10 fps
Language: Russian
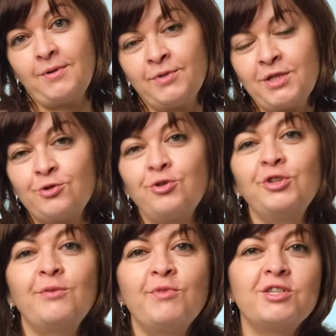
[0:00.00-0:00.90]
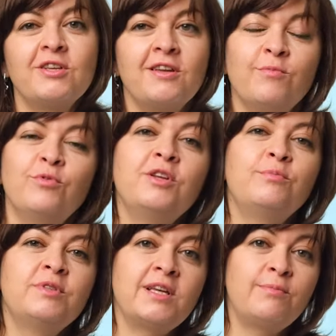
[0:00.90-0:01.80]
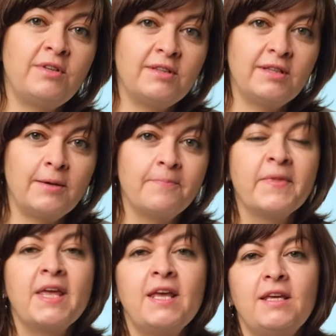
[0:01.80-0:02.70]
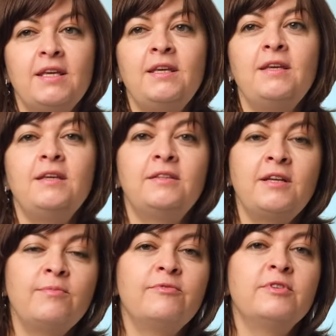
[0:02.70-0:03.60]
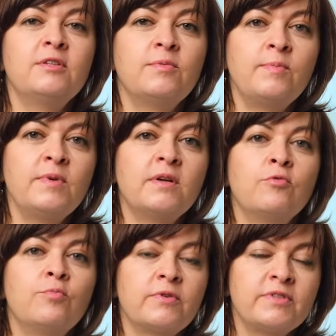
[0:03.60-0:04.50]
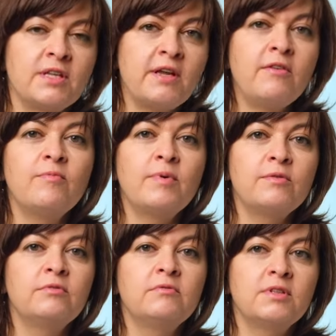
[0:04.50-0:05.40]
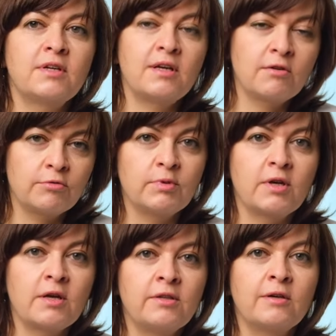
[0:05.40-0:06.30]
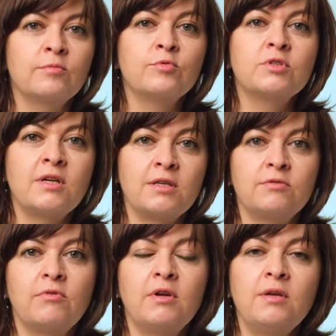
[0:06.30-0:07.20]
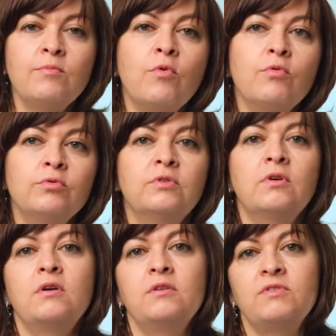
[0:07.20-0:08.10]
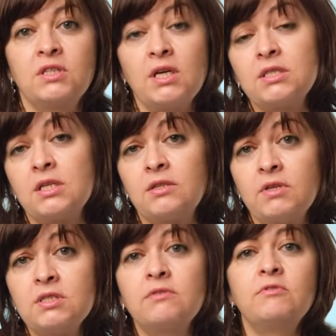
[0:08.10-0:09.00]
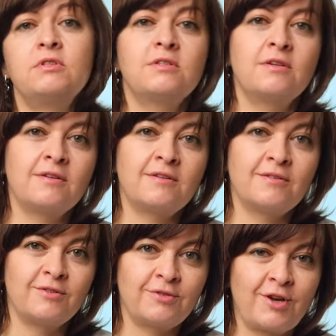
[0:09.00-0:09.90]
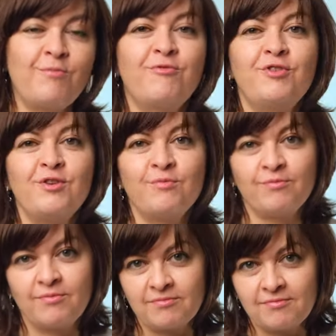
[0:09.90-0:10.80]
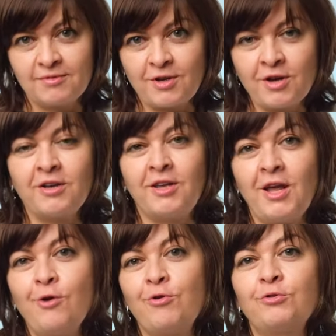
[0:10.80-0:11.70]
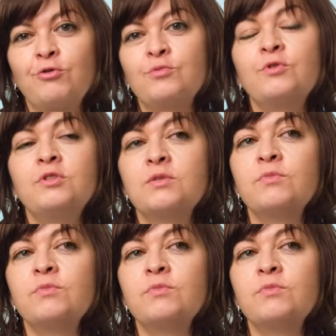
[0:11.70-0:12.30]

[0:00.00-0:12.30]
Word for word: Массажеры домашние, они более безобидные. И требования, например, у профессионального оборудования к какому-то контактному средству, они могут э, не всегда соответствовать э, требованиям к гелю, который используется с